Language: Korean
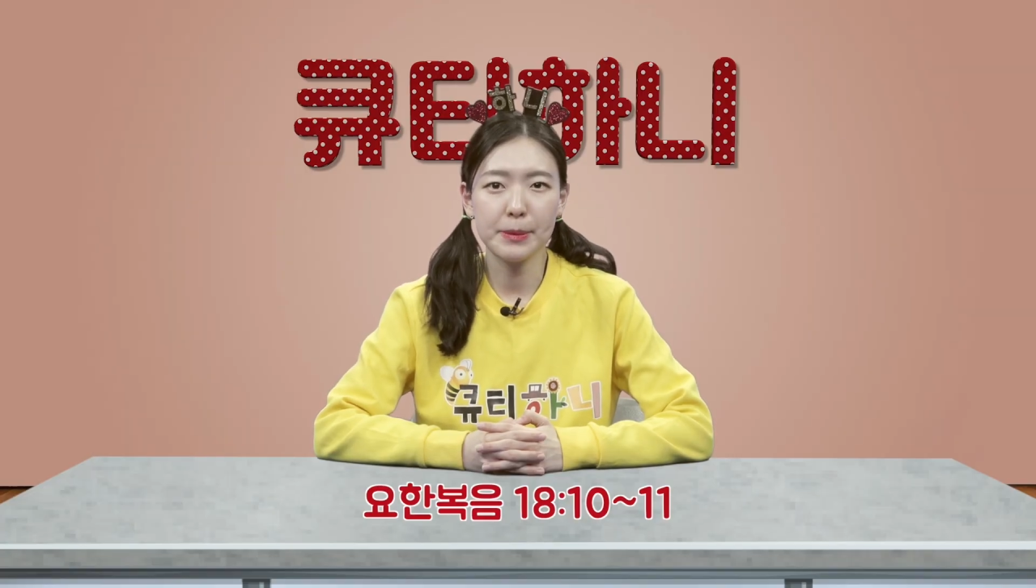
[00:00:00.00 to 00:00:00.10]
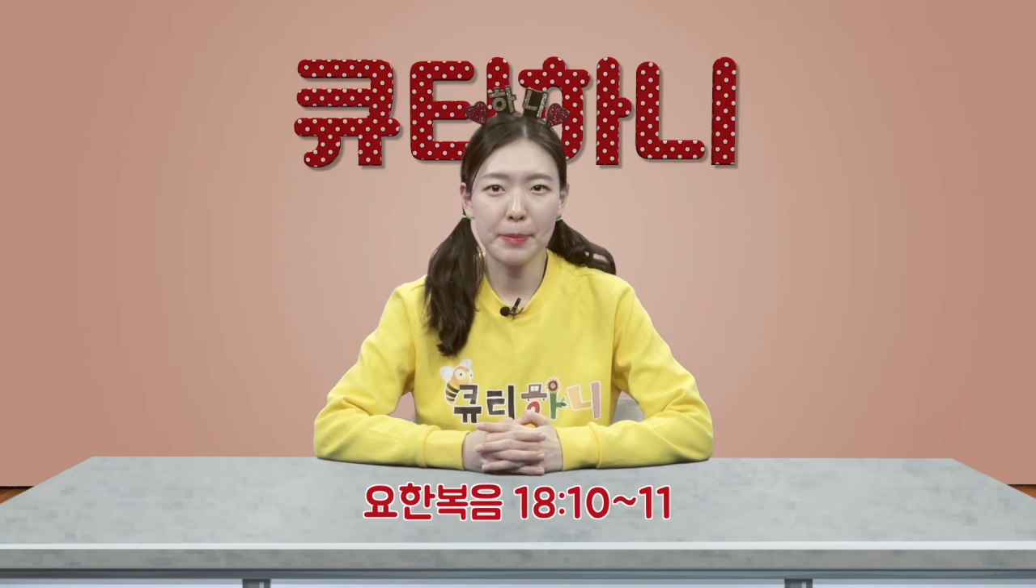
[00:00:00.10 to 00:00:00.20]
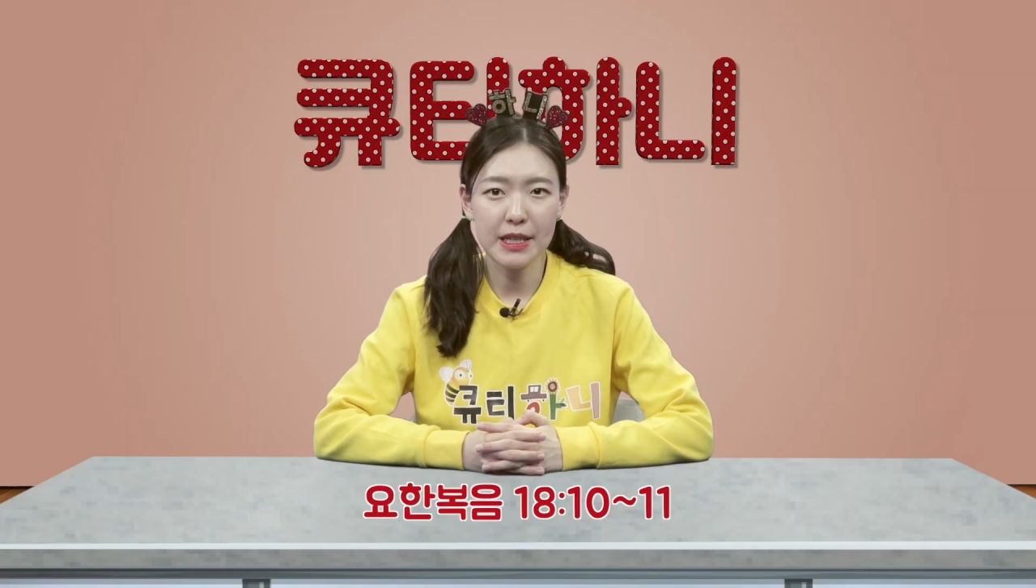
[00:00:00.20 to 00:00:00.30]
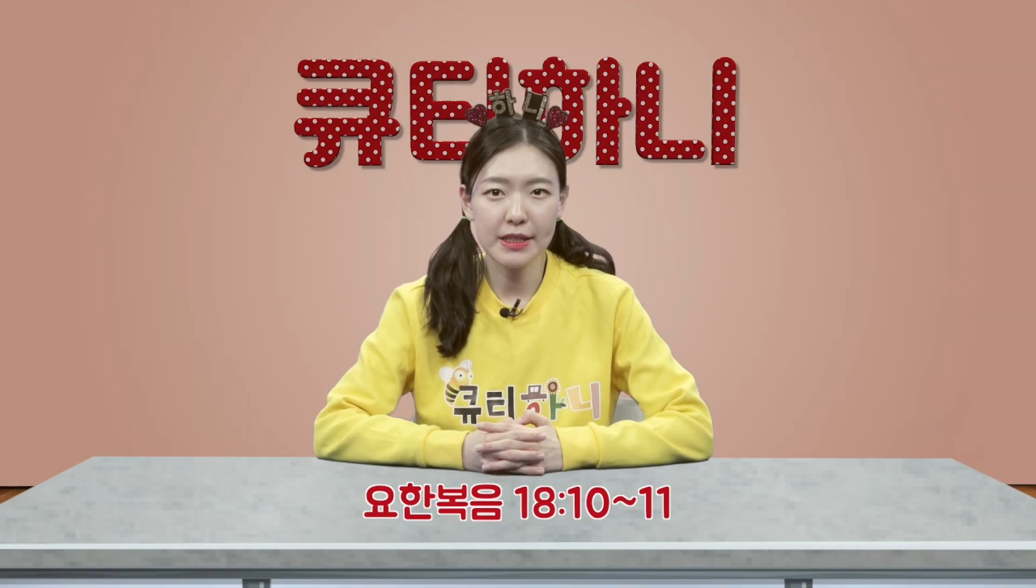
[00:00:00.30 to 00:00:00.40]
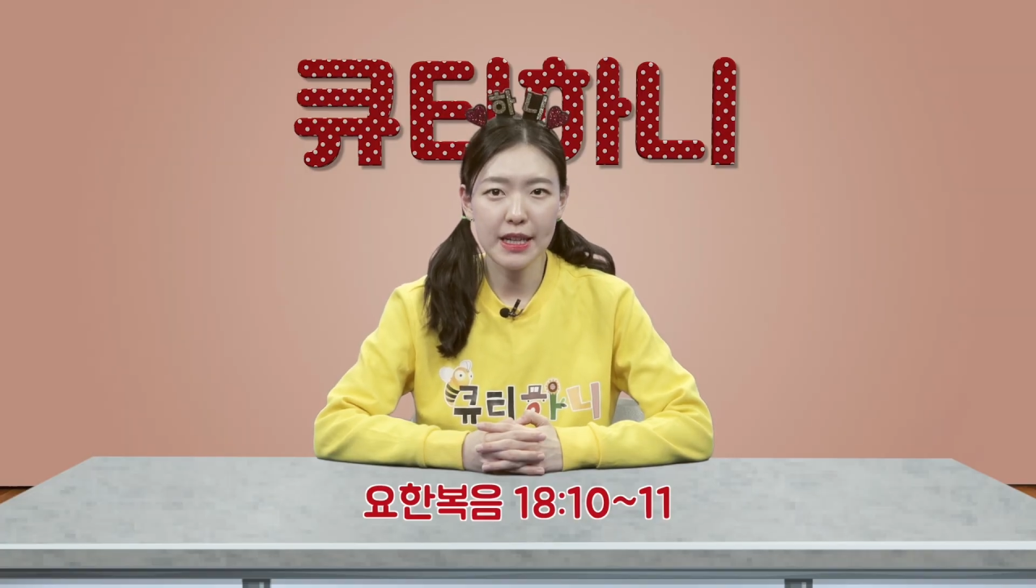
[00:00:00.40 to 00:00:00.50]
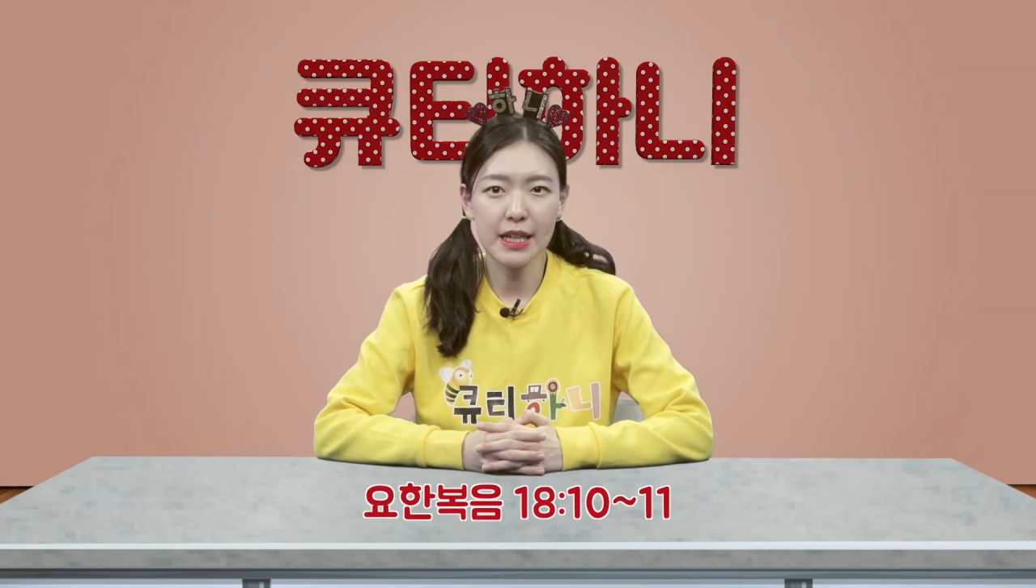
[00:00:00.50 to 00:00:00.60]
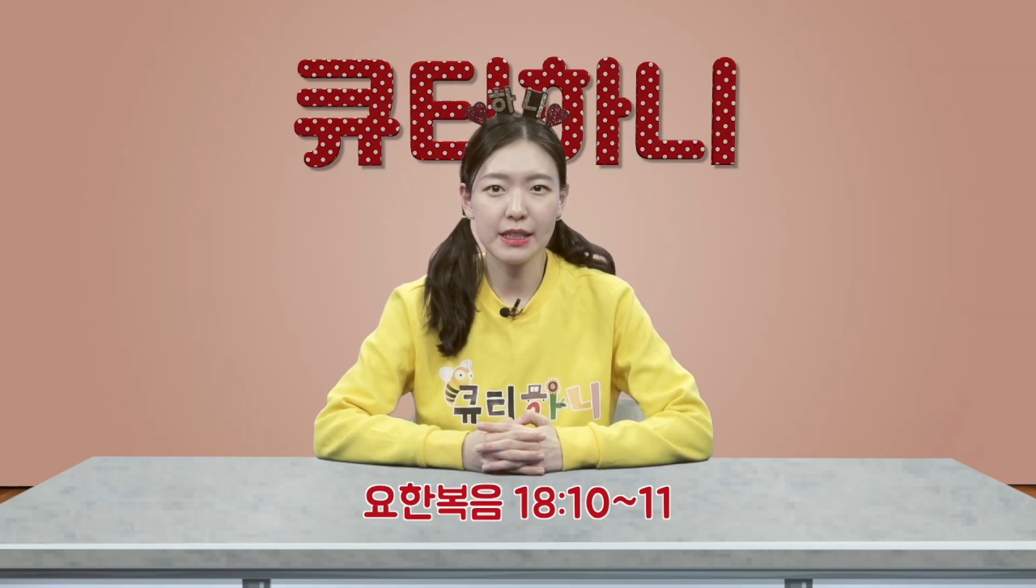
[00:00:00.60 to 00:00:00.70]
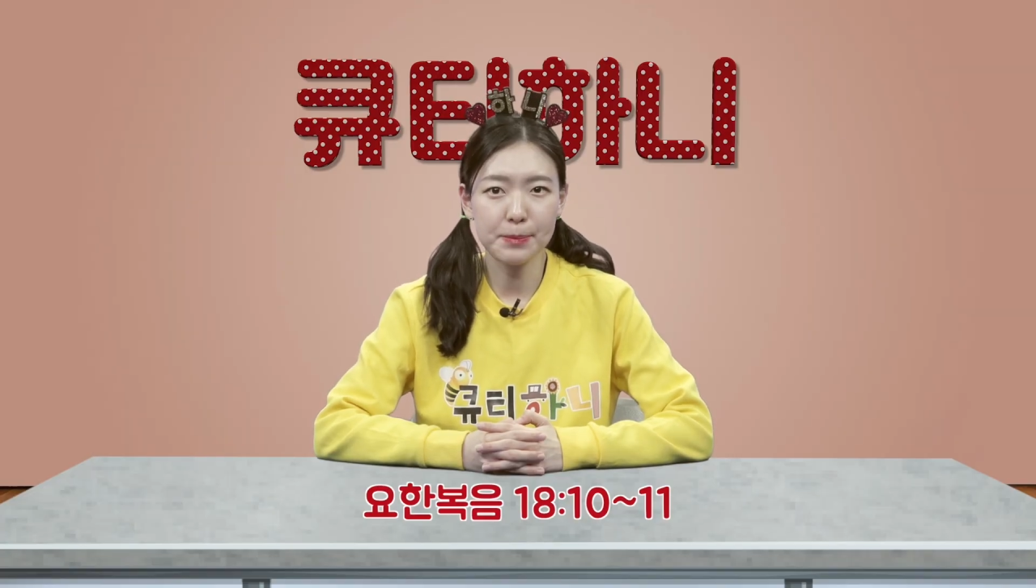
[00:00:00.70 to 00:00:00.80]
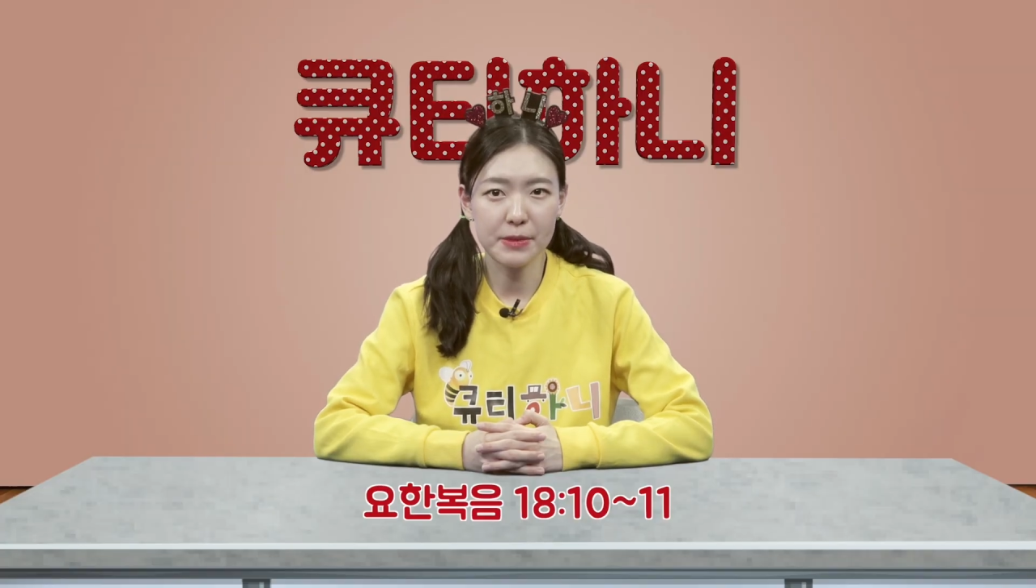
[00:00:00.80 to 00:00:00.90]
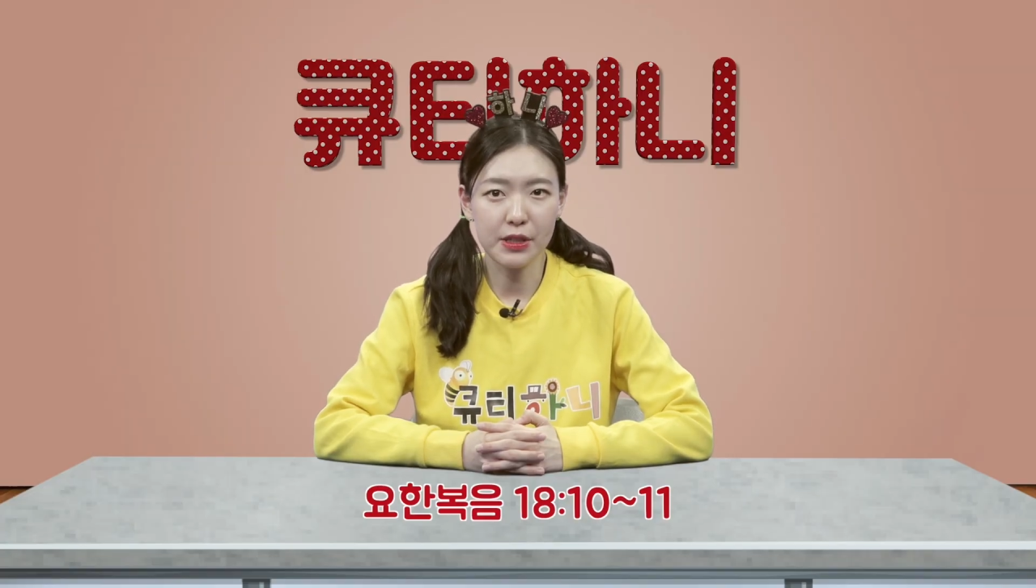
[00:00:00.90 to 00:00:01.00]
18장
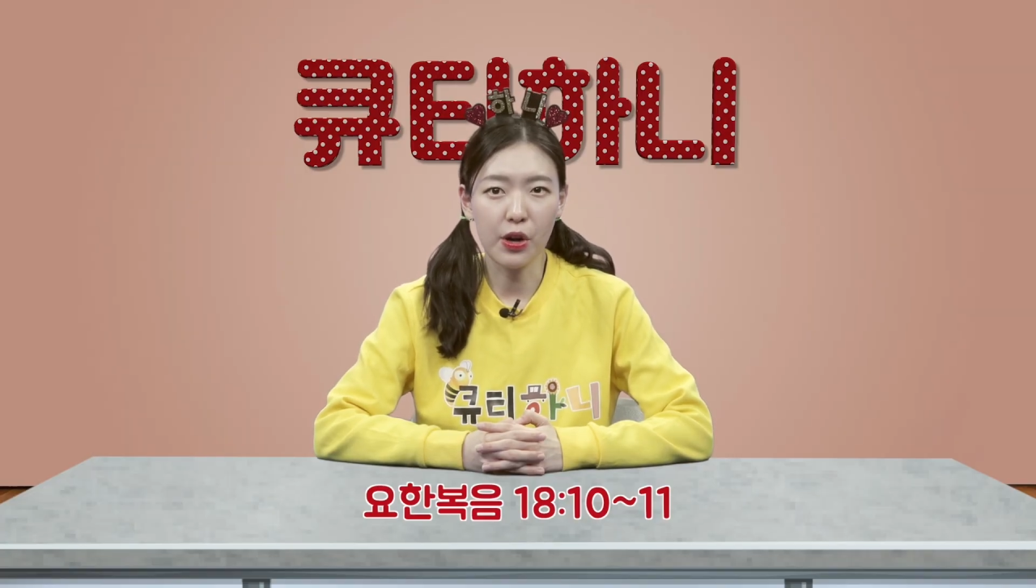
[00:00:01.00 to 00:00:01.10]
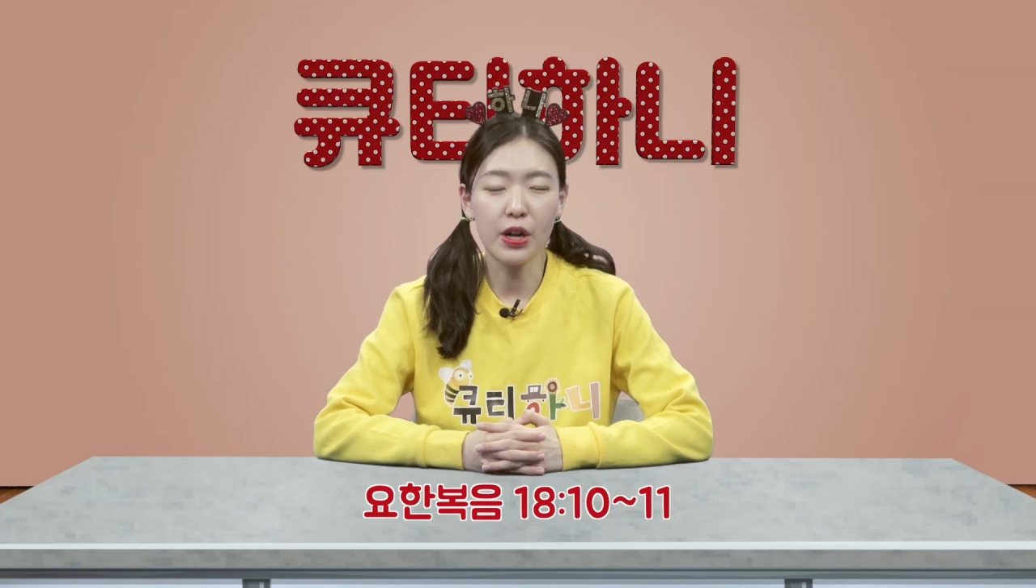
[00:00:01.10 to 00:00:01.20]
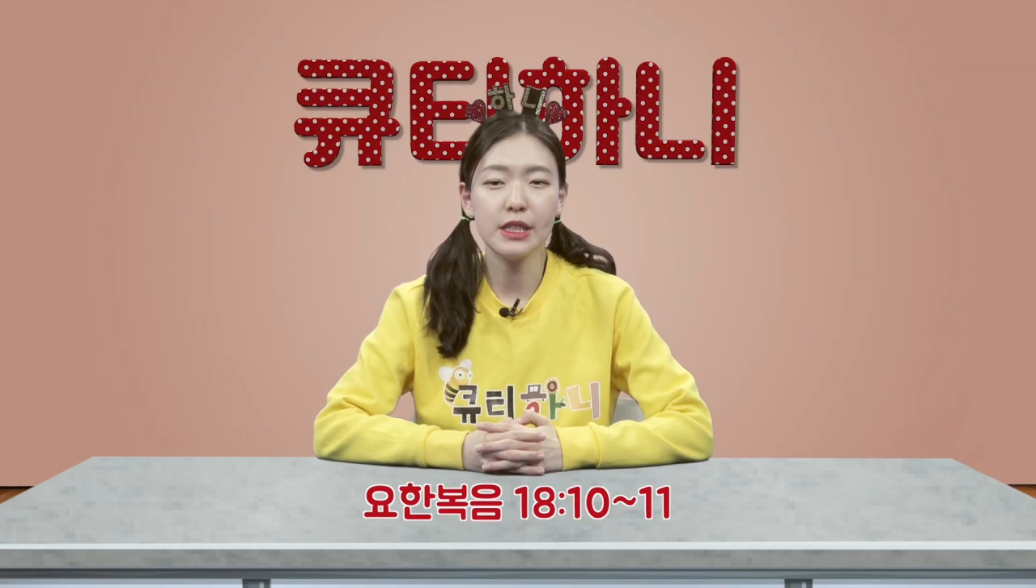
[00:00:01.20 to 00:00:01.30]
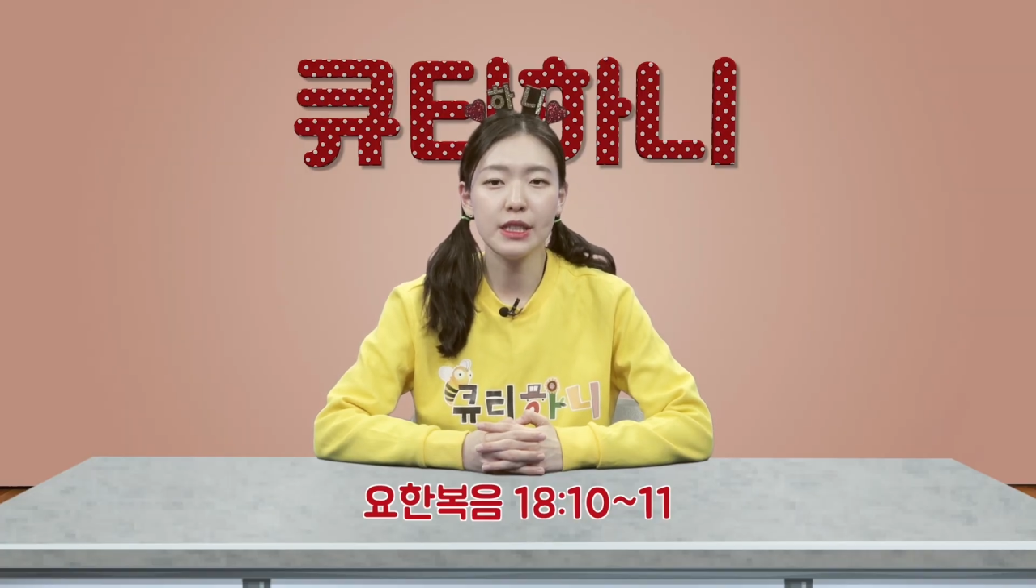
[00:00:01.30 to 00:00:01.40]
10절